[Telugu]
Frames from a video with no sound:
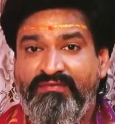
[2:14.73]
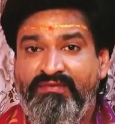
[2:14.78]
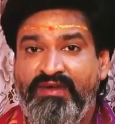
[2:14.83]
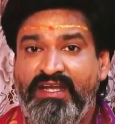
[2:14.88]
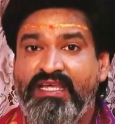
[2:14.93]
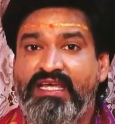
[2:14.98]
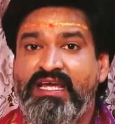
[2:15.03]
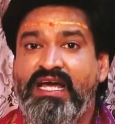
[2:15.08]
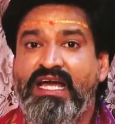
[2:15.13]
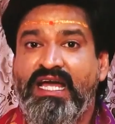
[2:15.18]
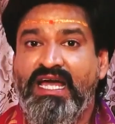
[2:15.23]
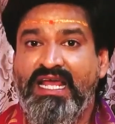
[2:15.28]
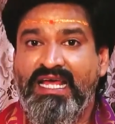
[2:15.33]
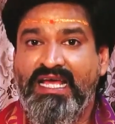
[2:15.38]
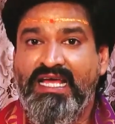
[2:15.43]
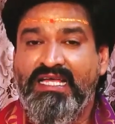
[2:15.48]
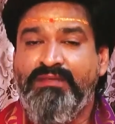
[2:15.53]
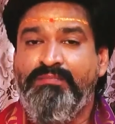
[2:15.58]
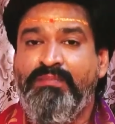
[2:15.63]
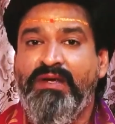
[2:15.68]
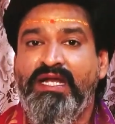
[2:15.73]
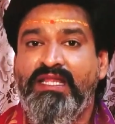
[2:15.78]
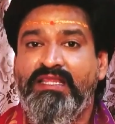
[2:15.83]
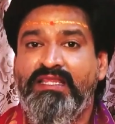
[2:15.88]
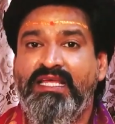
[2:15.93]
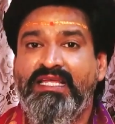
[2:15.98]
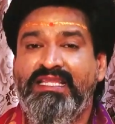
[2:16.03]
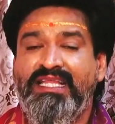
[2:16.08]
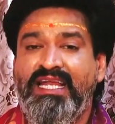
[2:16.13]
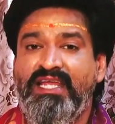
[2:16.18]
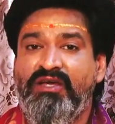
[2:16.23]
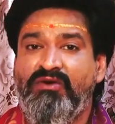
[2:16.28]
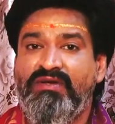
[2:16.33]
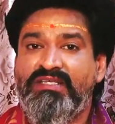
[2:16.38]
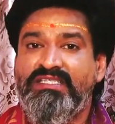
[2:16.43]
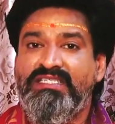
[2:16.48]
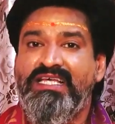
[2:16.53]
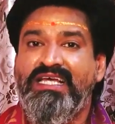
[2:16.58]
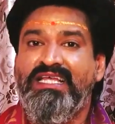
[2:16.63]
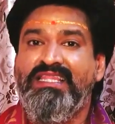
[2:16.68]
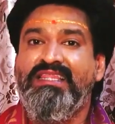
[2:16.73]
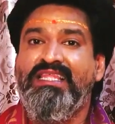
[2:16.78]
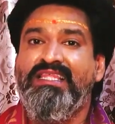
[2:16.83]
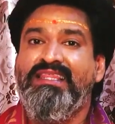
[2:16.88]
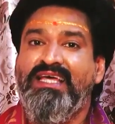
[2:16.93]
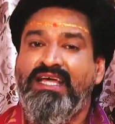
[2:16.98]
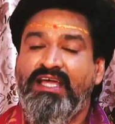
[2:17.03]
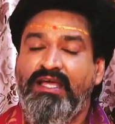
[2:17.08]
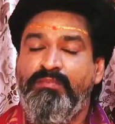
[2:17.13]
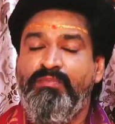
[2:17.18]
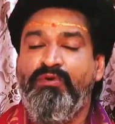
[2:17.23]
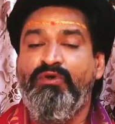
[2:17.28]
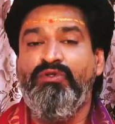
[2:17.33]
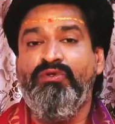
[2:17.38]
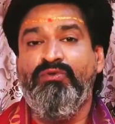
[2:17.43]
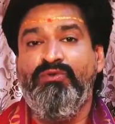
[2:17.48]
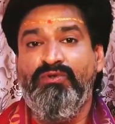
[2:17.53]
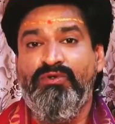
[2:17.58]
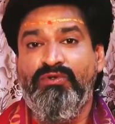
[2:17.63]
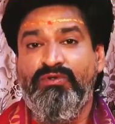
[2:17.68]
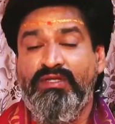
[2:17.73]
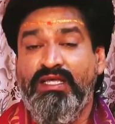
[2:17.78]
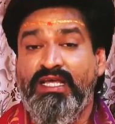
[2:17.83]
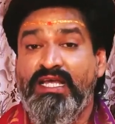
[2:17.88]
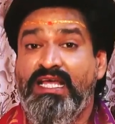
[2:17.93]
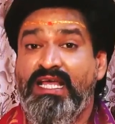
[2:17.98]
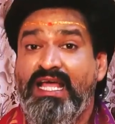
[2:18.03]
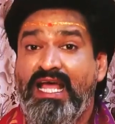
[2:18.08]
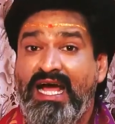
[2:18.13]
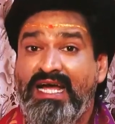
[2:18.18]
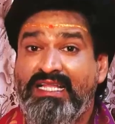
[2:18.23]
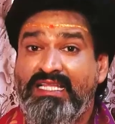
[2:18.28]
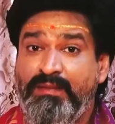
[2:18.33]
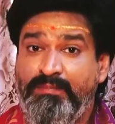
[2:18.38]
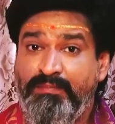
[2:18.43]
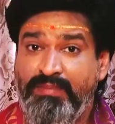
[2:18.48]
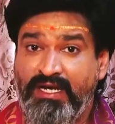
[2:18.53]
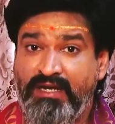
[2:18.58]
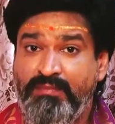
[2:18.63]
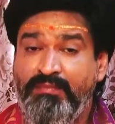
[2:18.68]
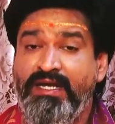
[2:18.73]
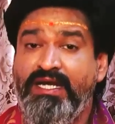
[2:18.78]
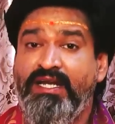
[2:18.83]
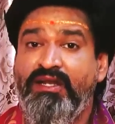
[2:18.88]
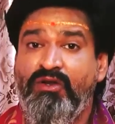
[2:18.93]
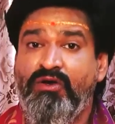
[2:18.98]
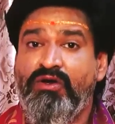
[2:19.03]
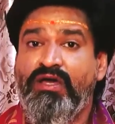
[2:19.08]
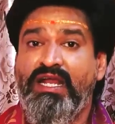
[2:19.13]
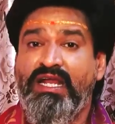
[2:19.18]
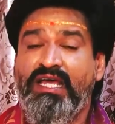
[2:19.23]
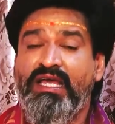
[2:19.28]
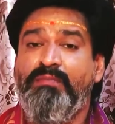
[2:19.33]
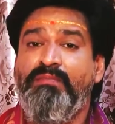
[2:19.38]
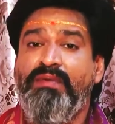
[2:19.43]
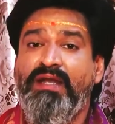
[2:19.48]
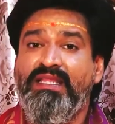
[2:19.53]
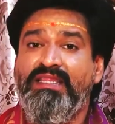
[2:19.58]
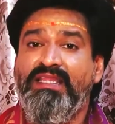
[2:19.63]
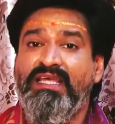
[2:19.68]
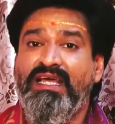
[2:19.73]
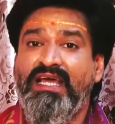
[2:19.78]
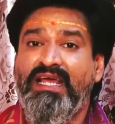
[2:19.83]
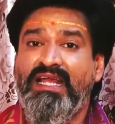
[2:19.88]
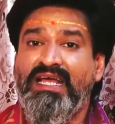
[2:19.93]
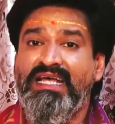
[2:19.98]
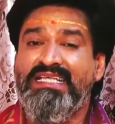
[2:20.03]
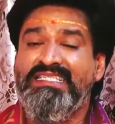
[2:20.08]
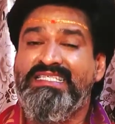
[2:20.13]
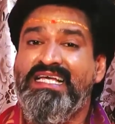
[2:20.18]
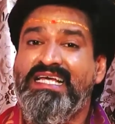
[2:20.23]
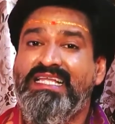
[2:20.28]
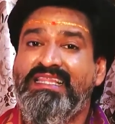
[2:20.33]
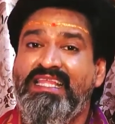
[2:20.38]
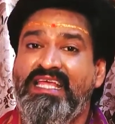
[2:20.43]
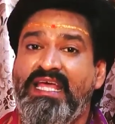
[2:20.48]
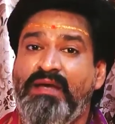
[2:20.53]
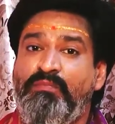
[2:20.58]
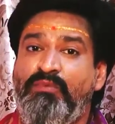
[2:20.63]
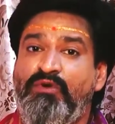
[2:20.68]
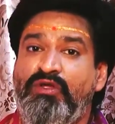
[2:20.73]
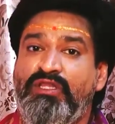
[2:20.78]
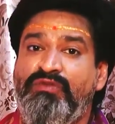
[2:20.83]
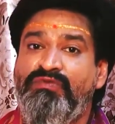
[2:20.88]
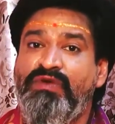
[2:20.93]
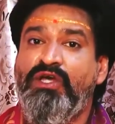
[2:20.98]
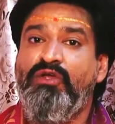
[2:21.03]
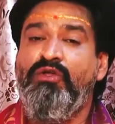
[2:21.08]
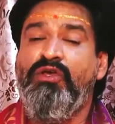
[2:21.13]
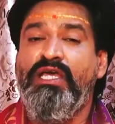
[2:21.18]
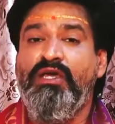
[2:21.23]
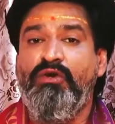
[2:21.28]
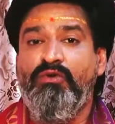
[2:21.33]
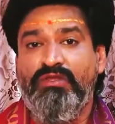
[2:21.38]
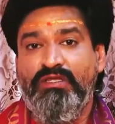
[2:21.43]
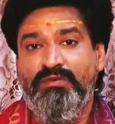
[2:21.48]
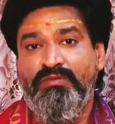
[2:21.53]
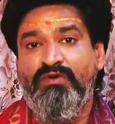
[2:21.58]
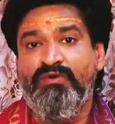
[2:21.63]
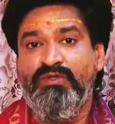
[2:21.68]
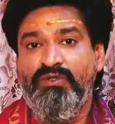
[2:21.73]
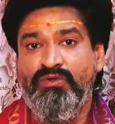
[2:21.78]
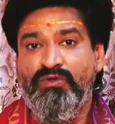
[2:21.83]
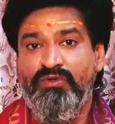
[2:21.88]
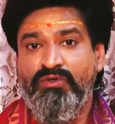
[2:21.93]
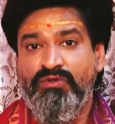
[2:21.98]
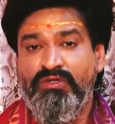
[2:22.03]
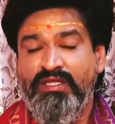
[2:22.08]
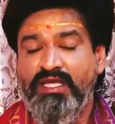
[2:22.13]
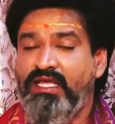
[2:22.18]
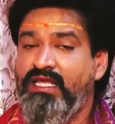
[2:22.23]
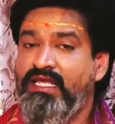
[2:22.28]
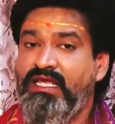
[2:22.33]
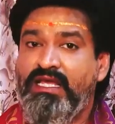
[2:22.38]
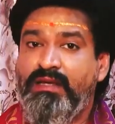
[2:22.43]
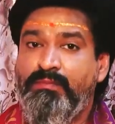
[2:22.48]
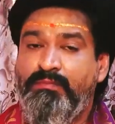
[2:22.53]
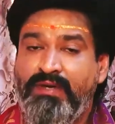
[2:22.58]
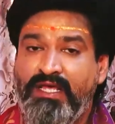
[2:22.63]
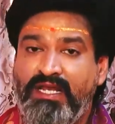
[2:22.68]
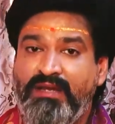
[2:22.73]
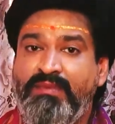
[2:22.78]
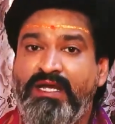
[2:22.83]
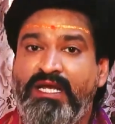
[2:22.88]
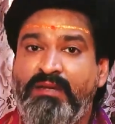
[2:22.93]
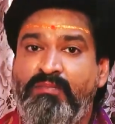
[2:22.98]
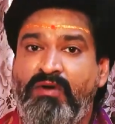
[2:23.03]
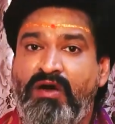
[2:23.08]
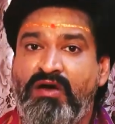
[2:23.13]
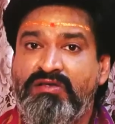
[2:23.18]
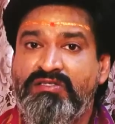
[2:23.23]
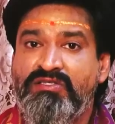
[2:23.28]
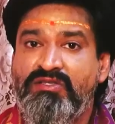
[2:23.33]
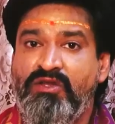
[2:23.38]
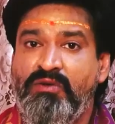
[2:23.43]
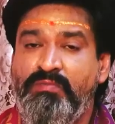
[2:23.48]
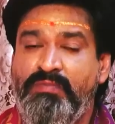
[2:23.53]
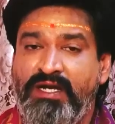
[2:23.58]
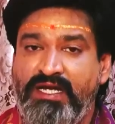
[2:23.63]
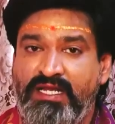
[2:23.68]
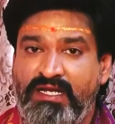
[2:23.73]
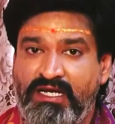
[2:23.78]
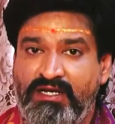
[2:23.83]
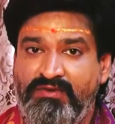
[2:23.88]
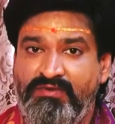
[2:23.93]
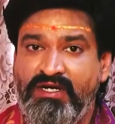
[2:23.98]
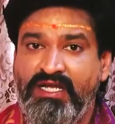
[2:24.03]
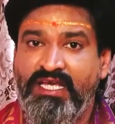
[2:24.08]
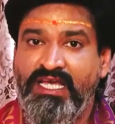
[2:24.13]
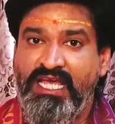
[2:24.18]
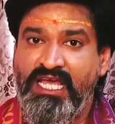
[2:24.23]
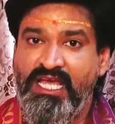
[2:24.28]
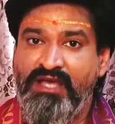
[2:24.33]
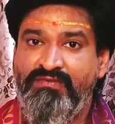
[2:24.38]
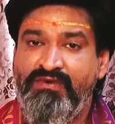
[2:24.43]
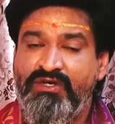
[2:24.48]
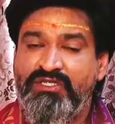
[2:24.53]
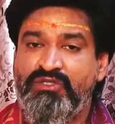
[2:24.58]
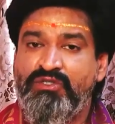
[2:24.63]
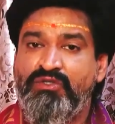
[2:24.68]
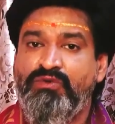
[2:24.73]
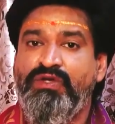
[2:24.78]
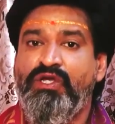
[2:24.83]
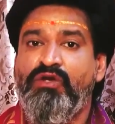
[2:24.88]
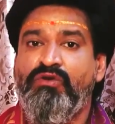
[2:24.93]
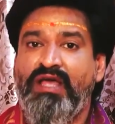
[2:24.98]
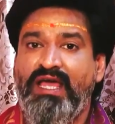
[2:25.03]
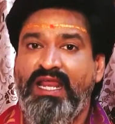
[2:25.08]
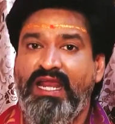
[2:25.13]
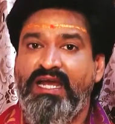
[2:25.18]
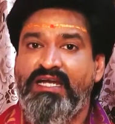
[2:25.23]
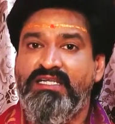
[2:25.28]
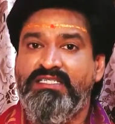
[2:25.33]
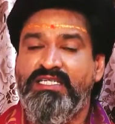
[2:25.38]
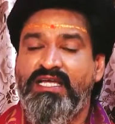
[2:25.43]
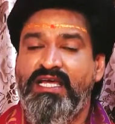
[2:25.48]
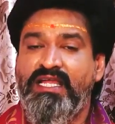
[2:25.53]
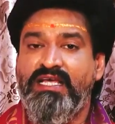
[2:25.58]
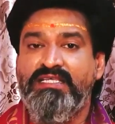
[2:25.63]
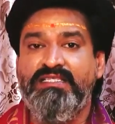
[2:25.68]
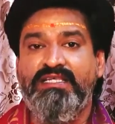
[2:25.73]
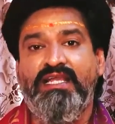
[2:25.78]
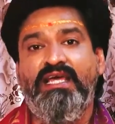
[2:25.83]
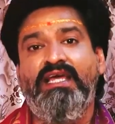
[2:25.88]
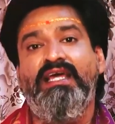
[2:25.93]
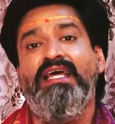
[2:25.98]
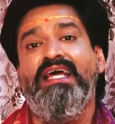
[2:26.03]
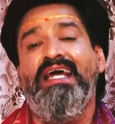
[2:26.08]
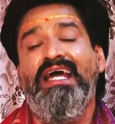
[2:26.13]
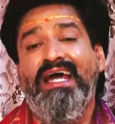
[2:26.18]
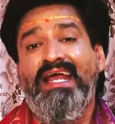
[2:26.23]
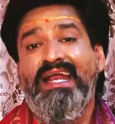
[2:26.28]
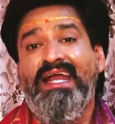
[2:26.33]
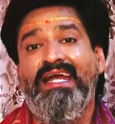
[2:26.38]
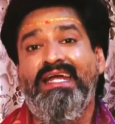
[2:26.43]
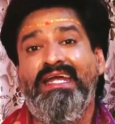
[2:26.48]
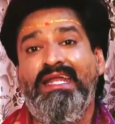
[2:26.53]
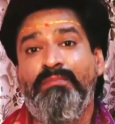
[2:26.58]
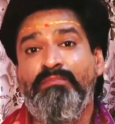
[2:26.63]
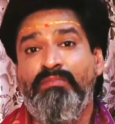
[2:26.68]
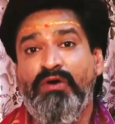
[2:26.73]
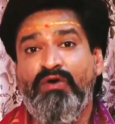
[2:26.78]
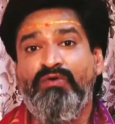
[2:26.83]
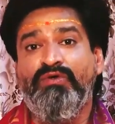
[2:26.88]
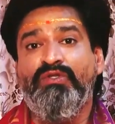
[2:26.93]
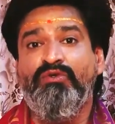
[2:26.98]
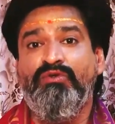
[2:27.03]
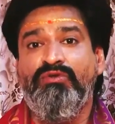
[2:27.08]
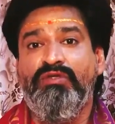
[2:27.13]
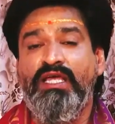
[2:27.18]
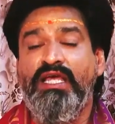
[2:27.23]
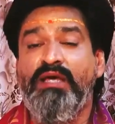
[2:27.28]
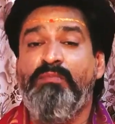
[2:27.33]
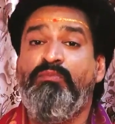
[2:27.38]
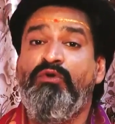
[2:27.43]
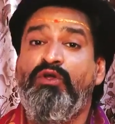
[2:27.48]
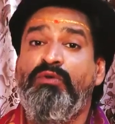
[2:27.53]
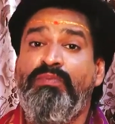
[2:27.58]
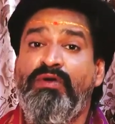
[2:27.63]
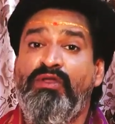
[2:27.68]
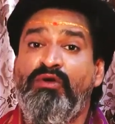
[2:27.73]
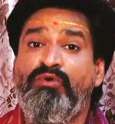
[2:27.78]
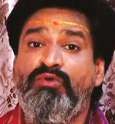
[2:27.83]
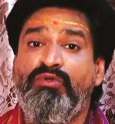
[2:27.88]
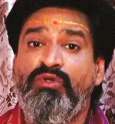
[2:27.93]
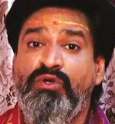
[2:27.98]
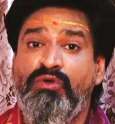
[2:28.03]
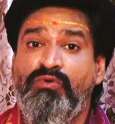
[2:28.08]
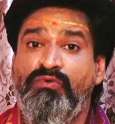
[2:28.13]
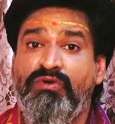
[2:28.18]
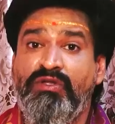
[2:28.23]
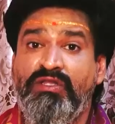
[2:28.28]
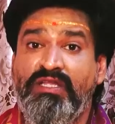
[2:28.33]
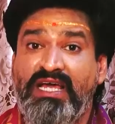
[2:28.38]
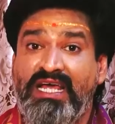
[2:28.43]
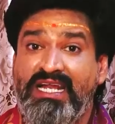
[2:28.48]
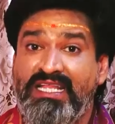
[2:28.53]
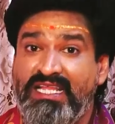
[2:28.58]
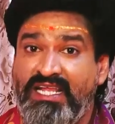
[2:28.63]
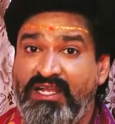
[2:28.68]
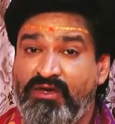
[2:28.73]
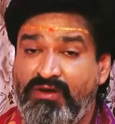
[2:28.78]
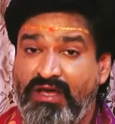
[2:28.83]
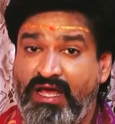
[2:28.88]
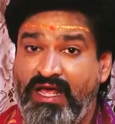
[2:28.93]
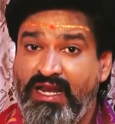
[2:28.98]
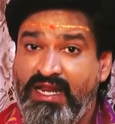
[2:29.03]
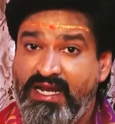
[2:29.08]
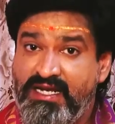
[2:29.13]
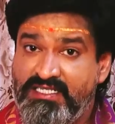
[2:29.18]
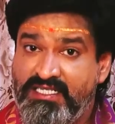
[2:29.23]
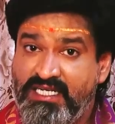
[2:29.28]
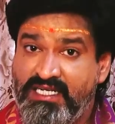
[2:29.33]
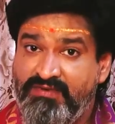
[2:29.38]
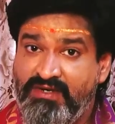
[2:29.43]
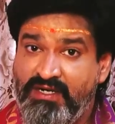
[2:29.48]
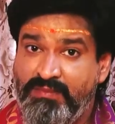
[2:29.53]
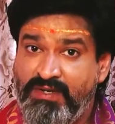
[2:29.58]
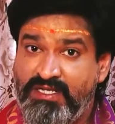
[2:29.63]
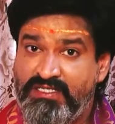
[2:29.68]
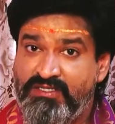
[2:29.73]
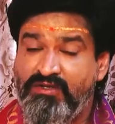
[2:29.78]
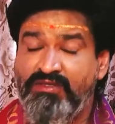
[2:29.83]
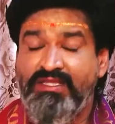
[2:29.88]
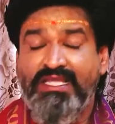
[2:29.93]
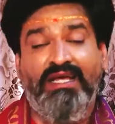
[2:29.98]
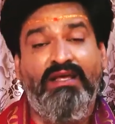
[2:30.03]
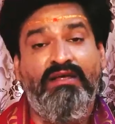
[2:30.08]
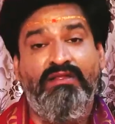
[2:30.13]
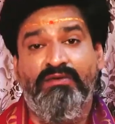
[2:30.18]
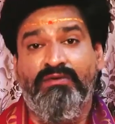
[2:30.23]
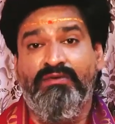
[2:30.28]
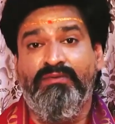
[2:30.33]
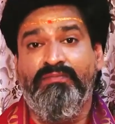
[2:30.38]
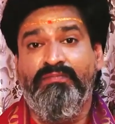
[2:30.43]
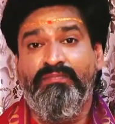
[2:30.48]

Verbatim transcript: విడిగా కనుక పెడితే దాని యొక్క శక్తి తగ్గిపోతూ ఉంటుంది అదే పిరమిడ్లో కనుక పెడితే కనుక శక్తి ఎప్పుడు ద్విగుణీకృతం అవుతూ ఉంటుంది పిరమిడ్ బాక్స్లో పెట్టినటువంటి ఏ వస్తువు యొక్క ఎనర్జీ అయినా సరే రెట్టింపు అవుతుంది ఎప్పుడు పెరుగుతూనే ఉంటుంది కానీ దాని యొక్క ఎనర్జీ ఎటువంటి పరిస్థితులు తగ్గదు